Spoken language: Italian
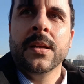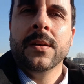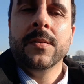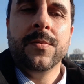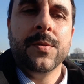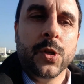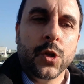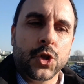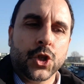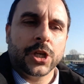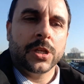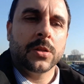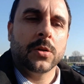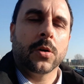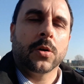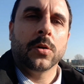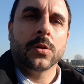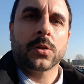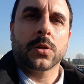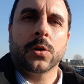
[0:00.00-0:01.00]
vincendo
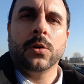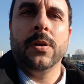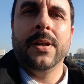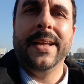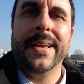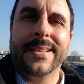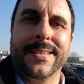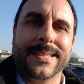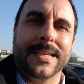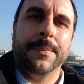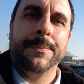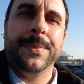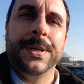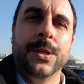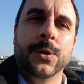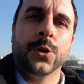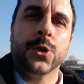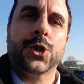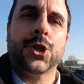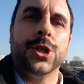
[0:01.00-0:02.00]
contro il Lecce a
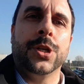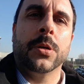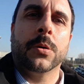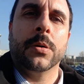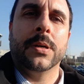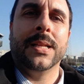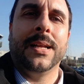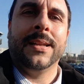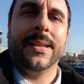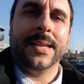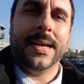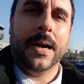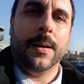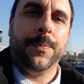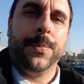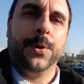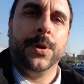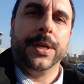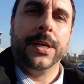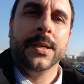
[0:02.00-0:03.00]
meno 5 dal
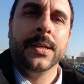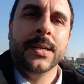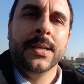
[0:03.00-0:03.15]
Napoli,